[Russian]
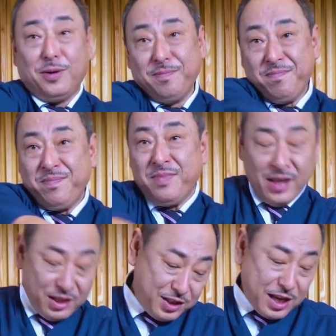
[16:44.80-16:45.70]
любые
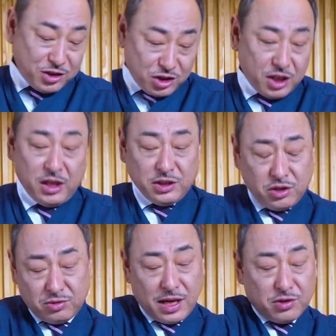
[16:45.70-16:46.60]
приправы по вкусу.
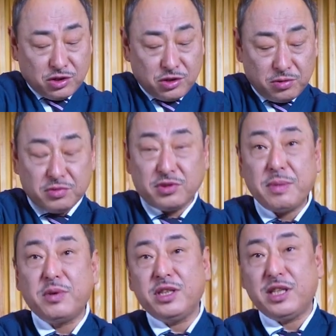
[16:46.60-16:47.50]
Или
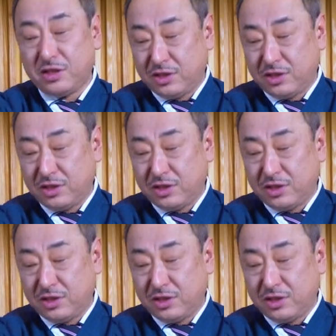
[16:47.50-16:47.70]
ничего не